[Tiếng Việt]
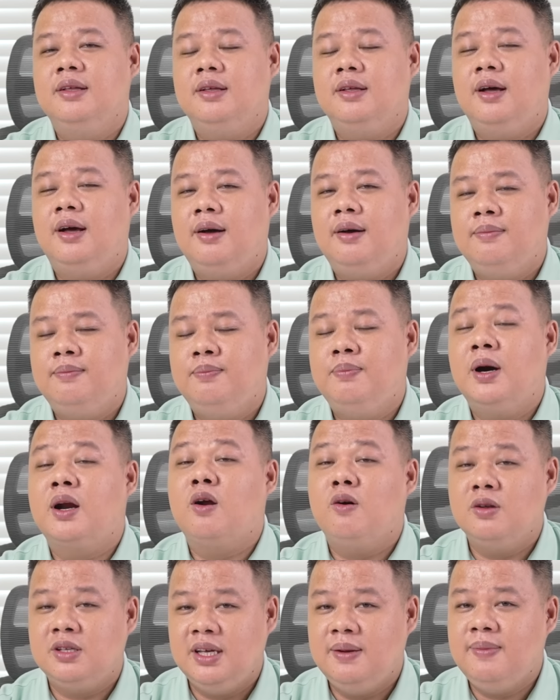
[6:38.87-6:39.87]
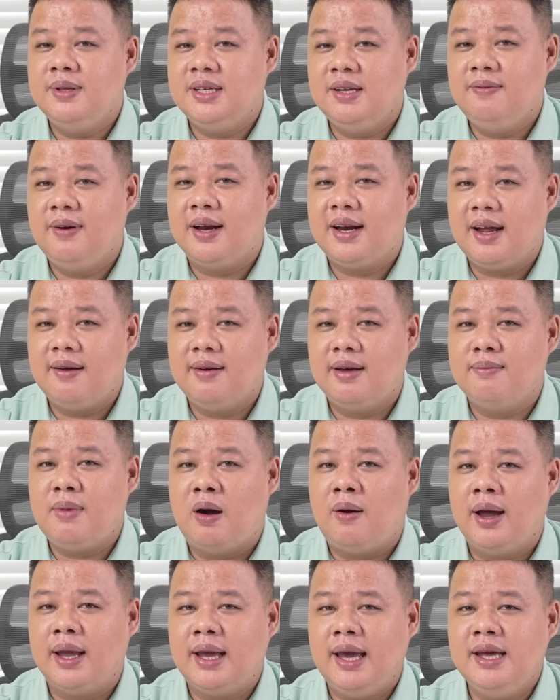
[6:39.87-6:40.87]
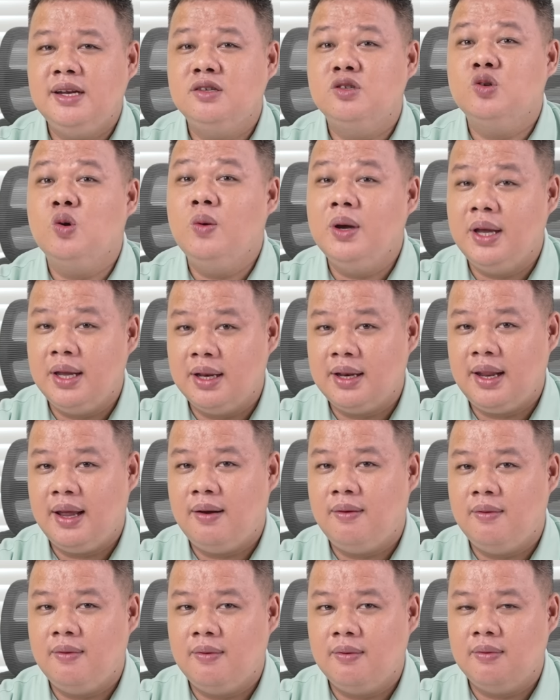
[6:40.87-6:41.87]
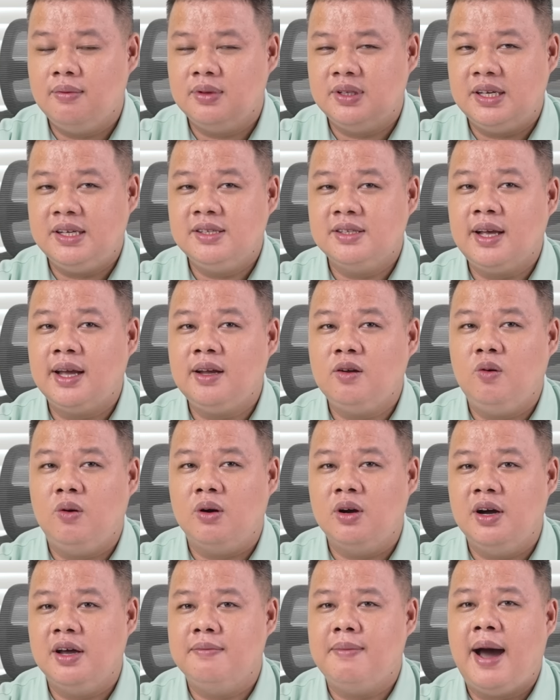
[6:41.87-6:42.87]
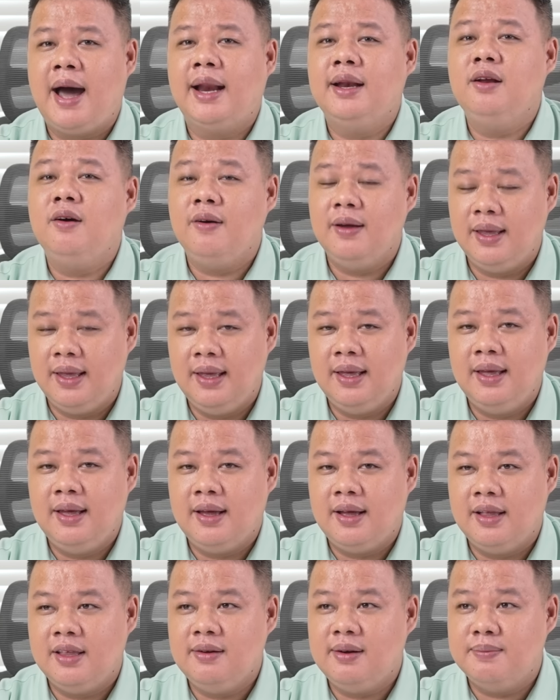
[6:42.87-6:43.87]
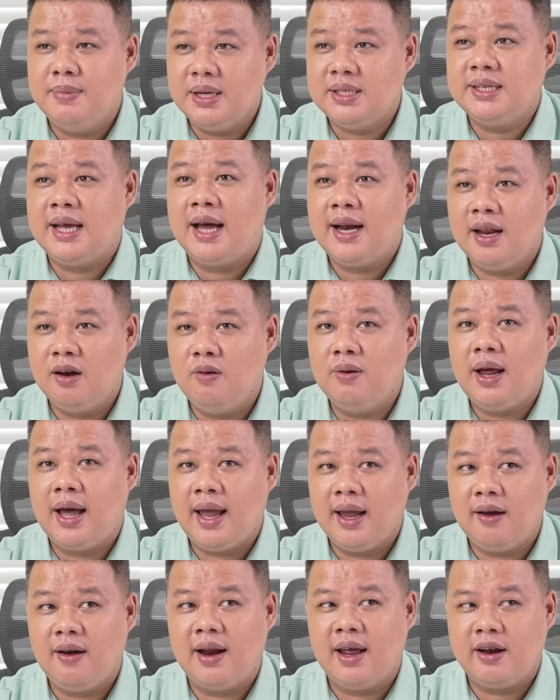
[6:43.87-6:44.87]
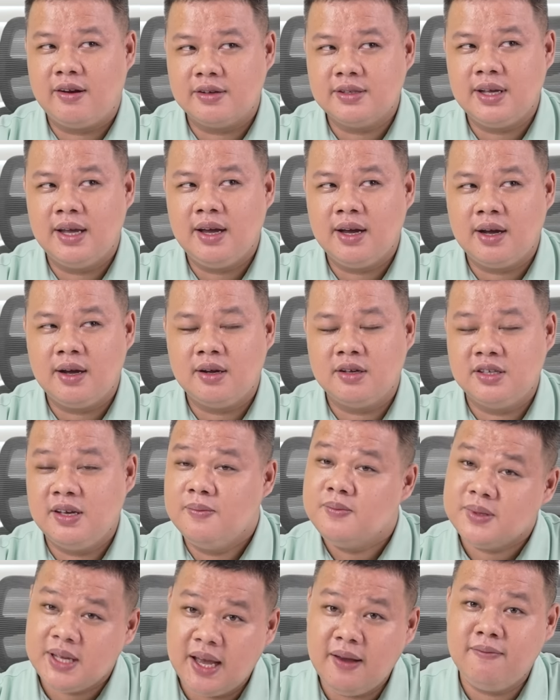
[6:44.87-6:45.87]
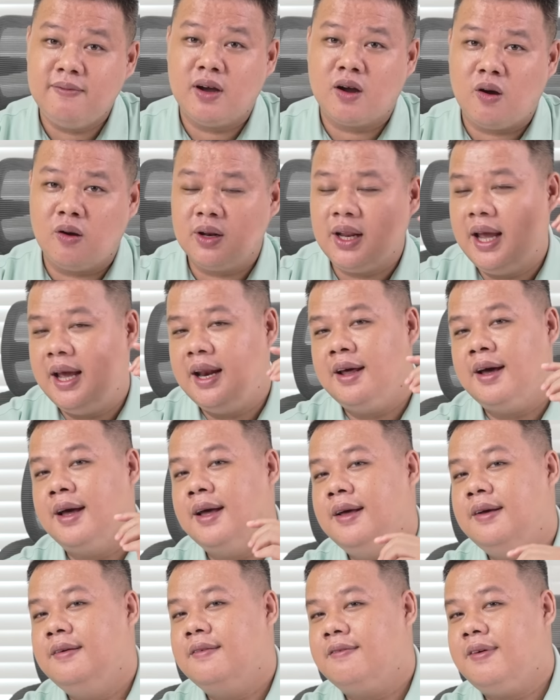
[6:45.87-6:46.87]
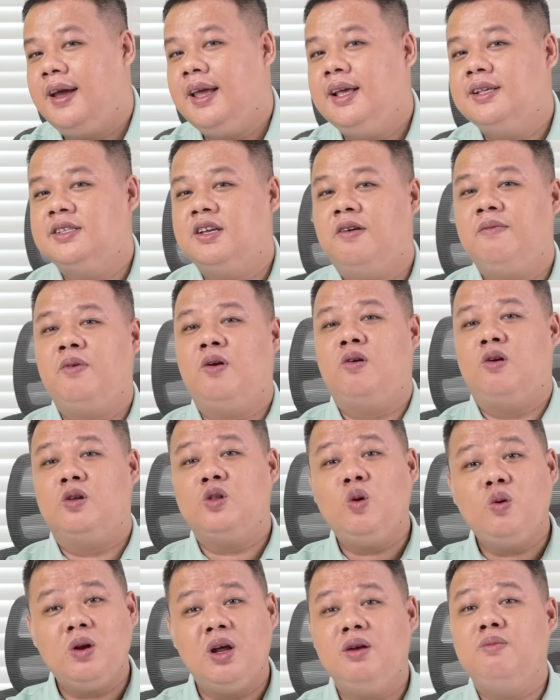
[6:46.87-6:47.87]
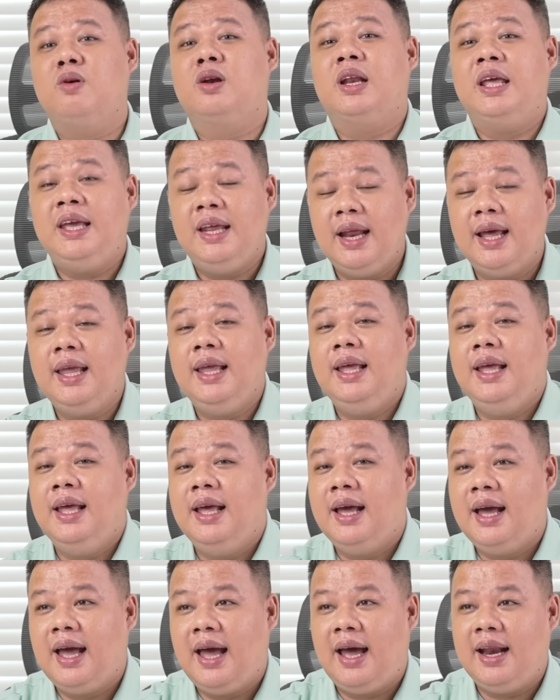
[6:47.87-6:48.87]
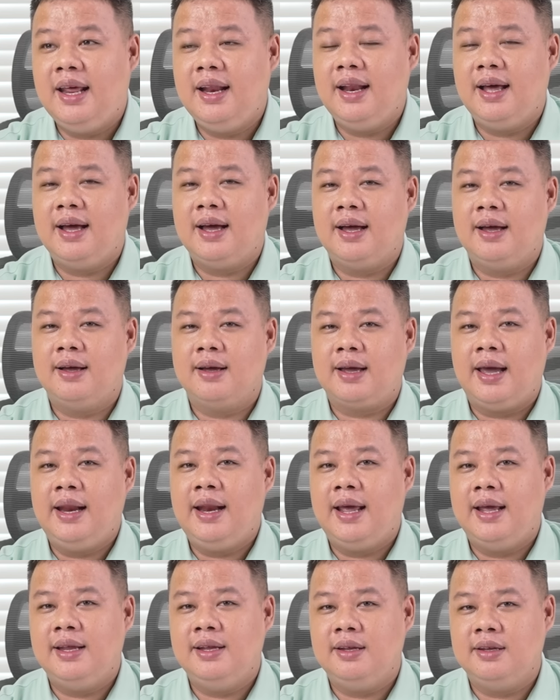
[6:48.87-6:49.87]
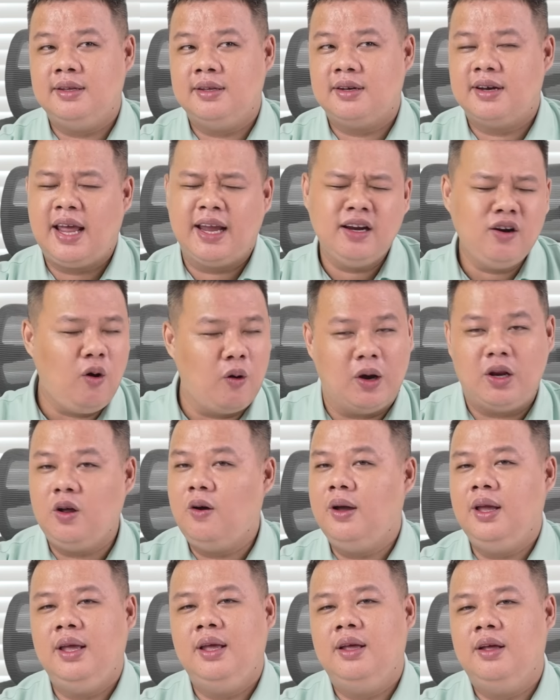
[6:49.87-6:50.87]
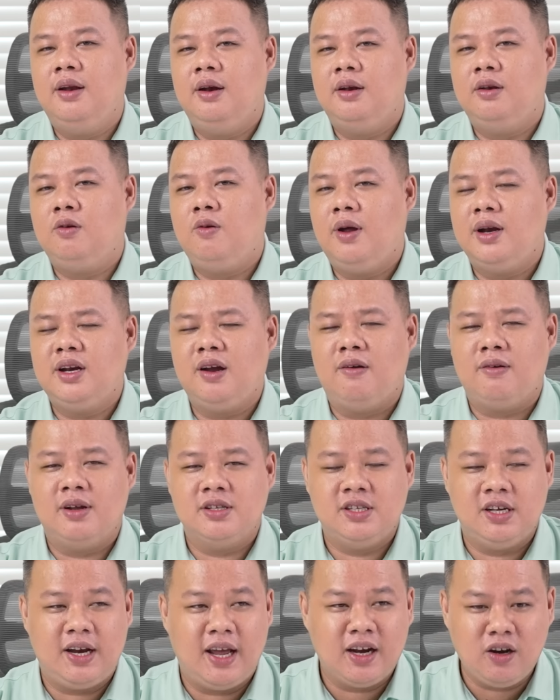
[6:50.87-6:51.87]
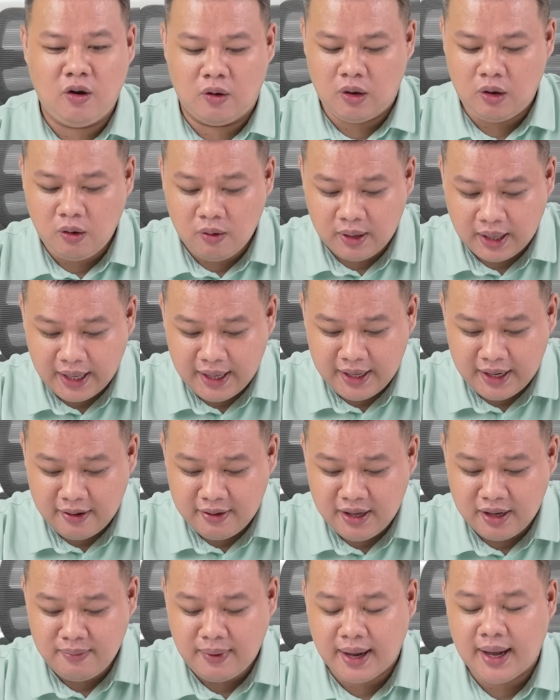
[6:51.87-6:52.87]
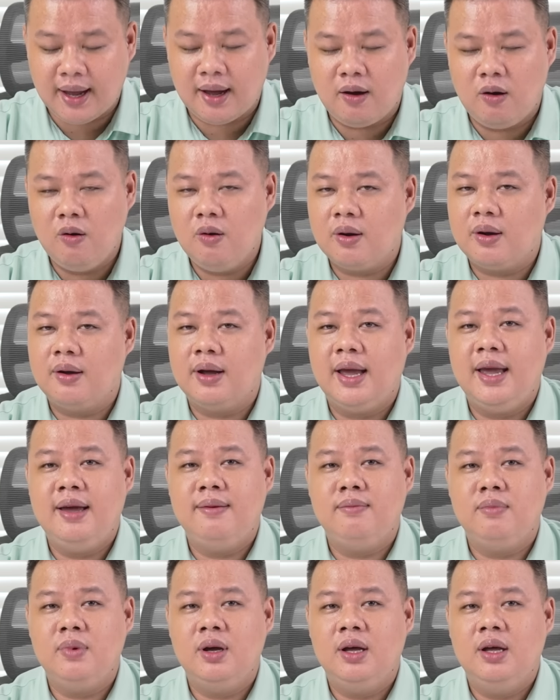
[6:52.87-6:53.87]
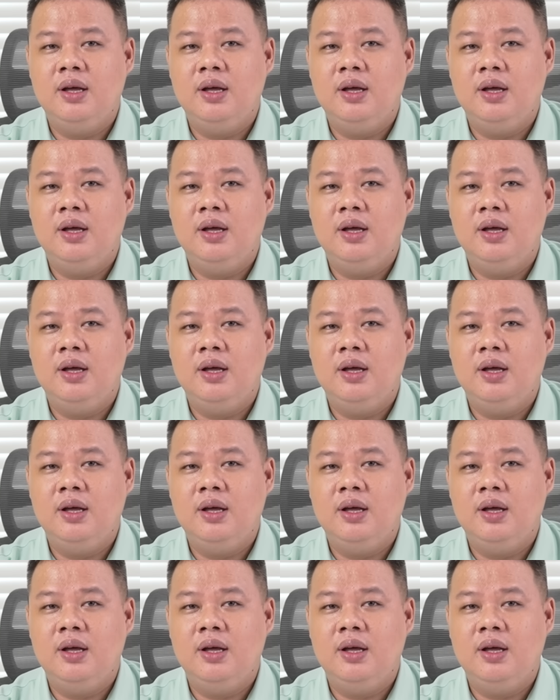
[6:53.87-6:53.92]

Uh, Pro chín mươi chín phần trăm là bảo hành hên xui theo chính sách của người bán thôi. Nhưng mà mức giá thì đúng là hai con này nó sẽ xem xem, và có thể là Find X sáu Pro nó tốt hơn một tí đấy. À, nên là cái này đánh đổi thôi, quan trọng là sự đánh đổi. Ok, nếu như mà em